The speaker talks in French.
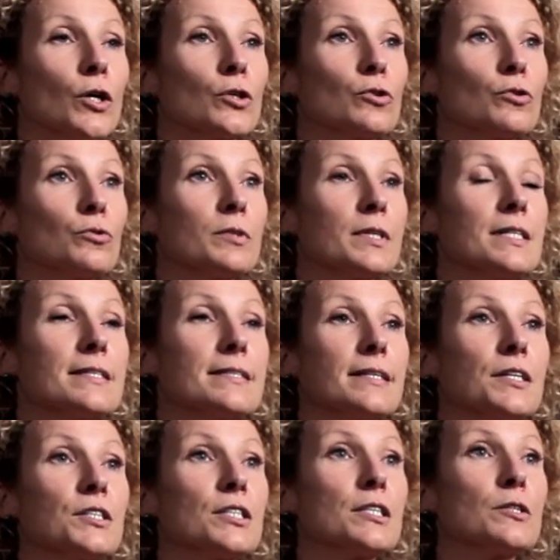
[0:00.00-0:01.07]
Donc il
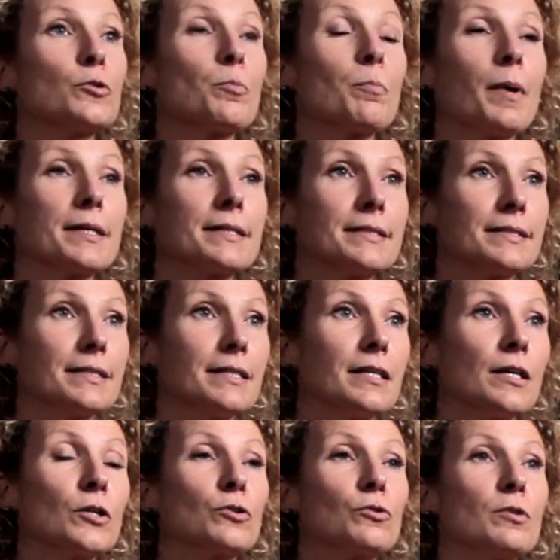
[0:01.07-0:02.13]
s'agit de
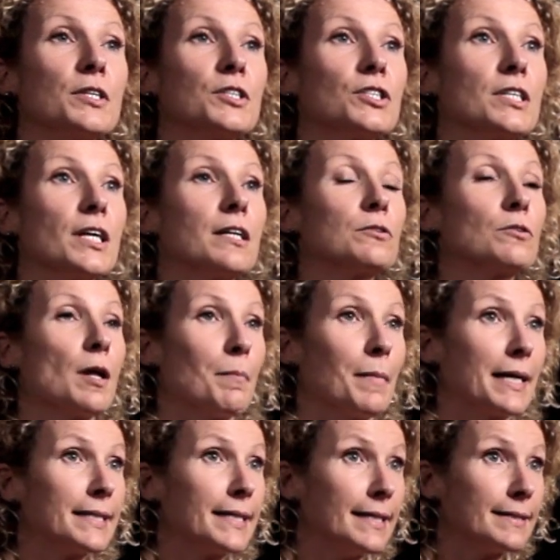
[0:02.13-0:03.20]
passer de l'échelle de la
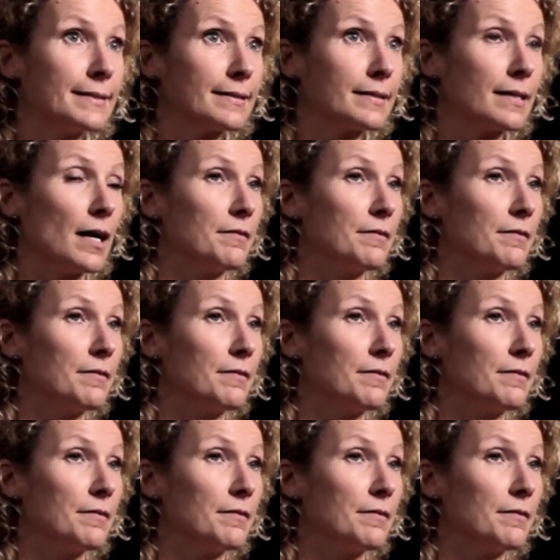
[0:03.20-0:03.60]
maquette